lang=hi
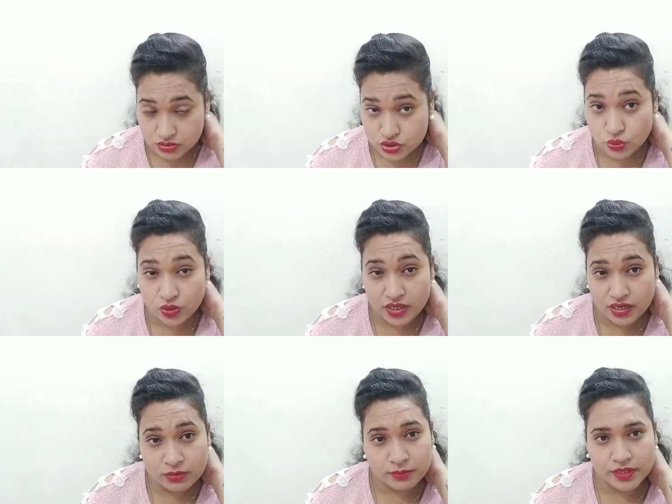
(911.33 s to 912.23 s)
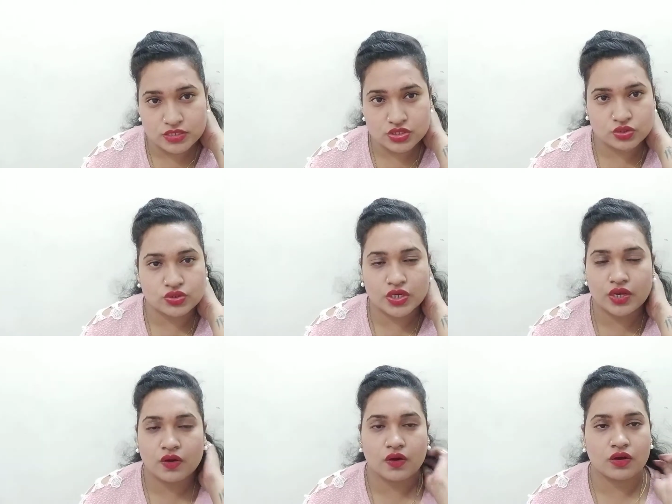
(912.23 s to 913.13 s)
स्टोर करने में भी अच्छे होते
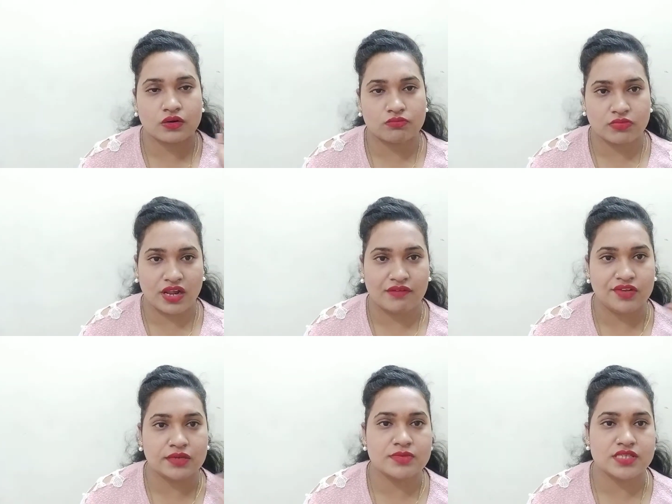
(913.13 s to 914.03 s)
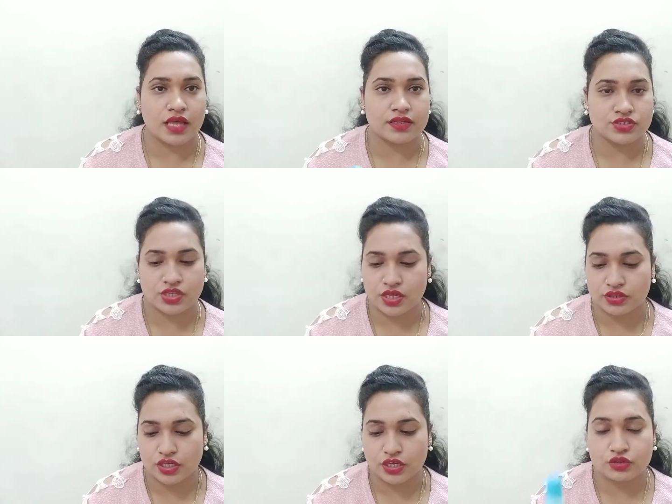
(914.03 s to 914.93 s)
हैं और ट्रैवलिंग में ज़्यादा अच्छे
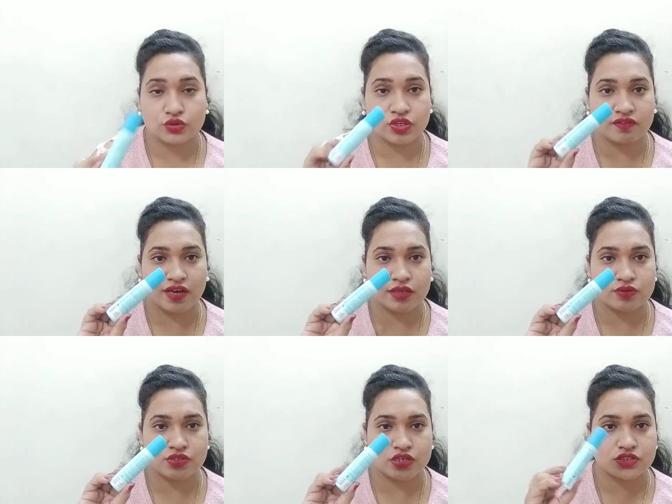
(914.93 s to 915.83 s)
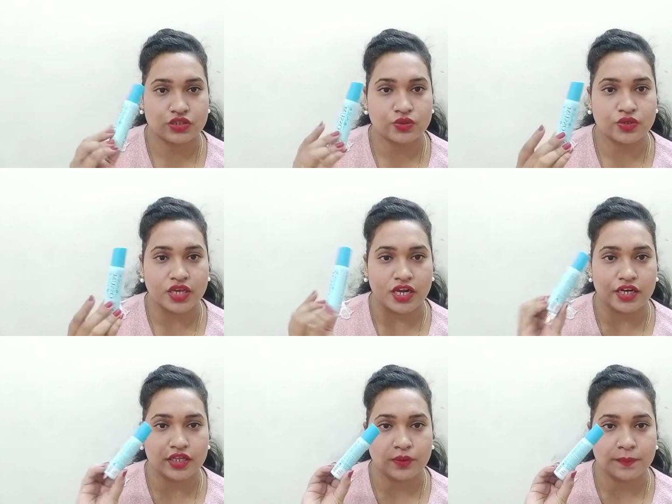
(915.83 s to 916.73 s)
रहते हैं तो ये वाला यूज़ कर सकते हो ये
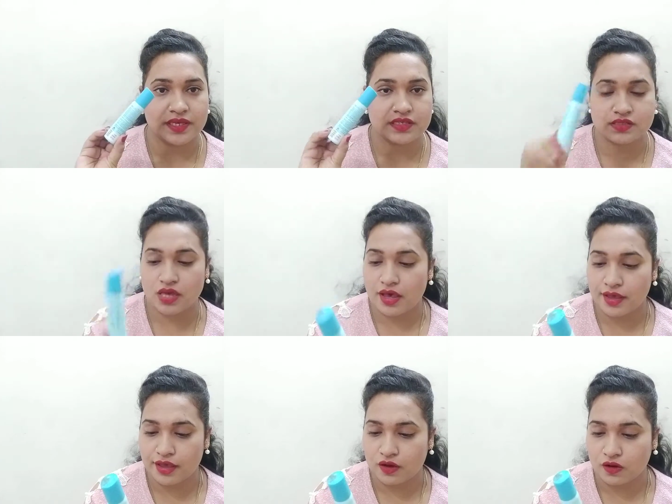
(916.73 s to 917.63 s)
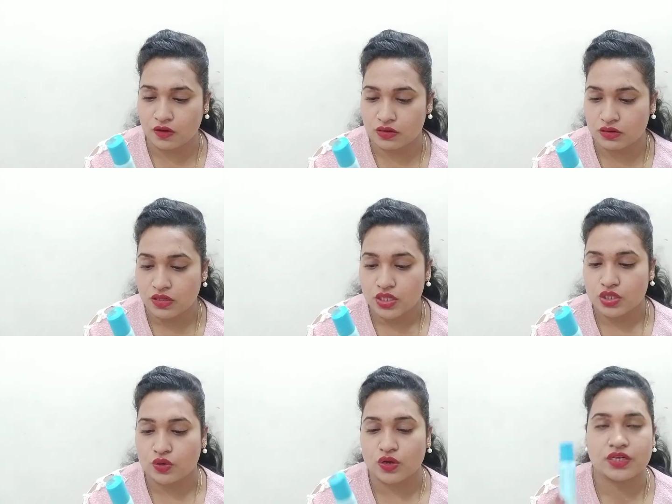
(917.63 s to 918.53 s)
एटी रुपीज़ का है और
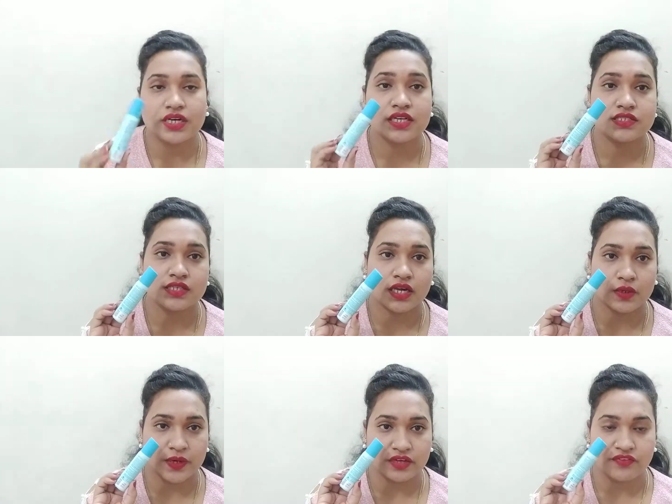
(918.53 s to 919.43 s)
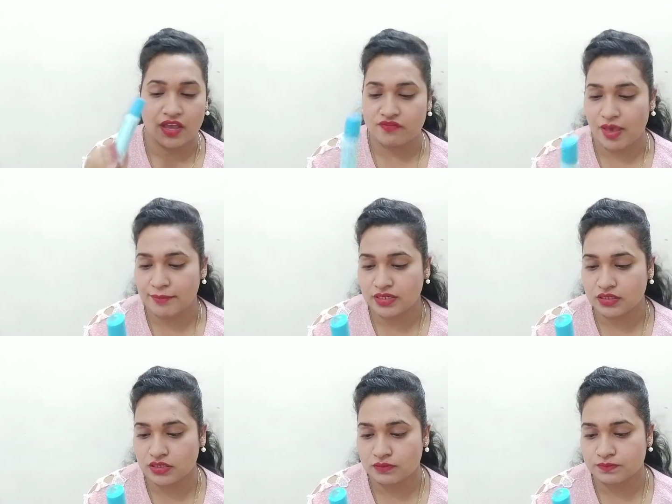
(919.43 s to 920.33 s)
क्वान्टिटी इसकी है ट्वेंटी फाइव एम की